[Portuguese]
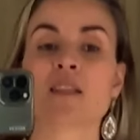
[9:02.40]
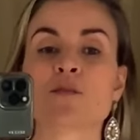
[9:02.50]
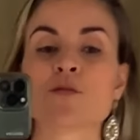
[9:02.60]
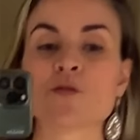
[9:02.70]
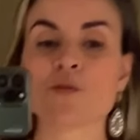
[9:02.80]
é
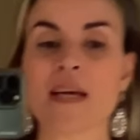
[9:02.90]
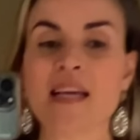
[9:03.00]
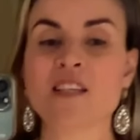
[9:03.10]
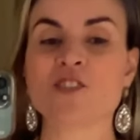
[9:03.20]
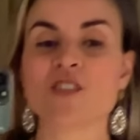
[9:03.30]
no
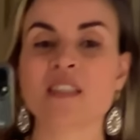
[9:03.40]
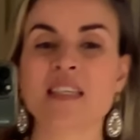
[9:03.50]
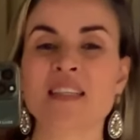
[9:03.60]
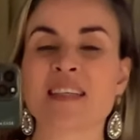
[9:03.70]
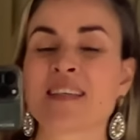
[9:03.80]
suede e
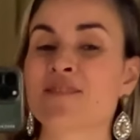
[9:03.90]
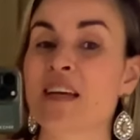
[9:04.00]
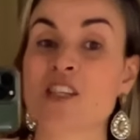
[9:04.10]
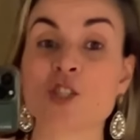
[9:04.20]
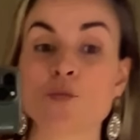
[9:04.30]
ele
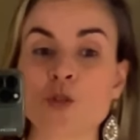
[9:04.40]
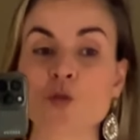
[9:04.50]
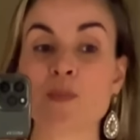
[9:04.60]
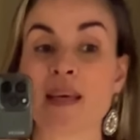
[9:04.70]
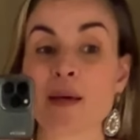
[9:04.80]
veste
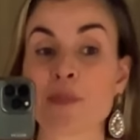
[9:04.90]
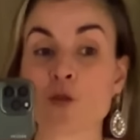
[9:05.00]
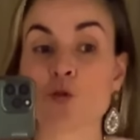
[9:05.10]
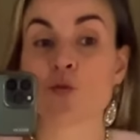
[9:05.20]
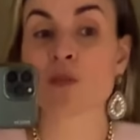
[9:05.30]
muito bem. É porque eu tô com